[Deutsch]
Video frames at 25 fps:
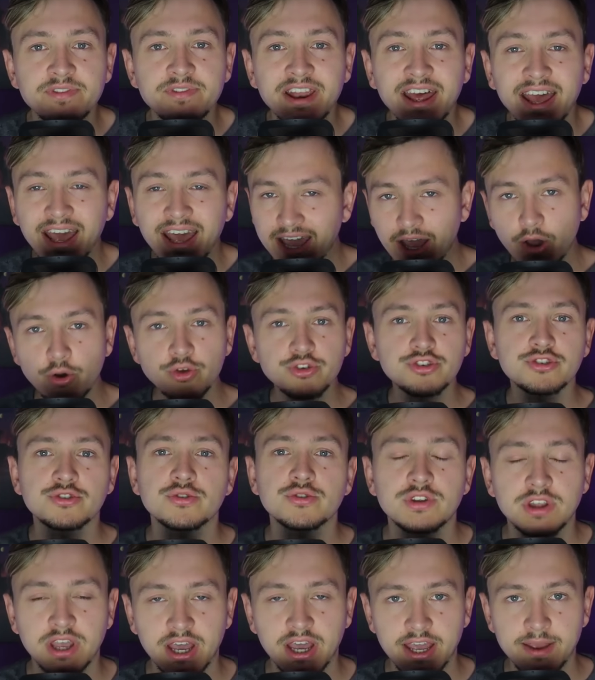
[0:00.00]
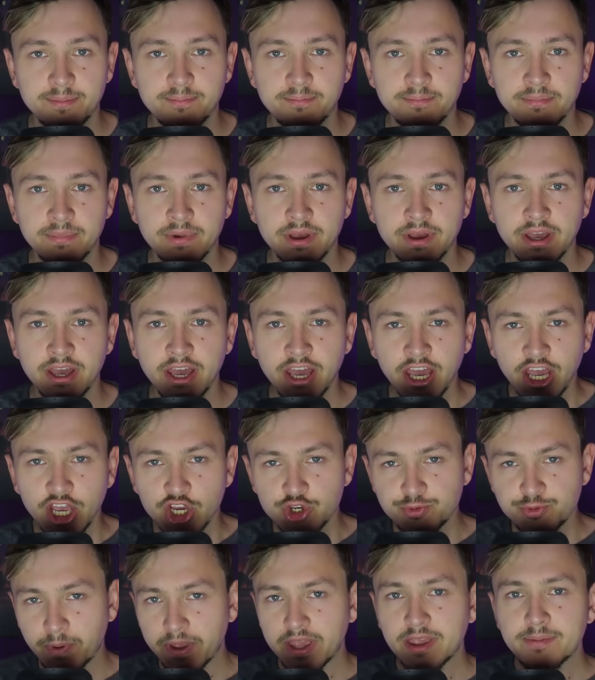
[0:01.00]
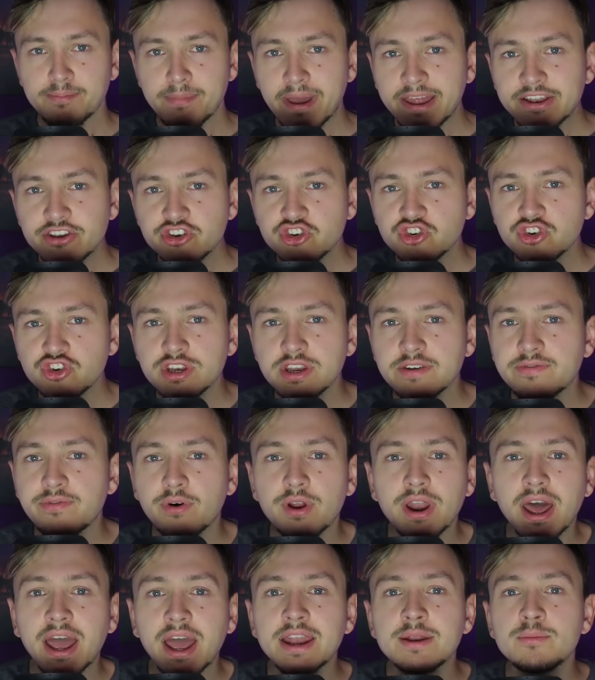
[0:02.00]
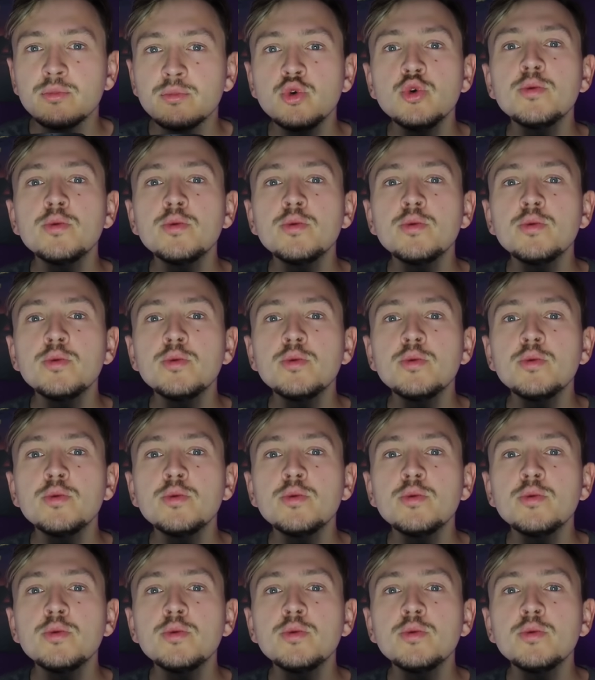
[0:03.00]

wieder herauszutreiben. Sprich Menschen, die von einem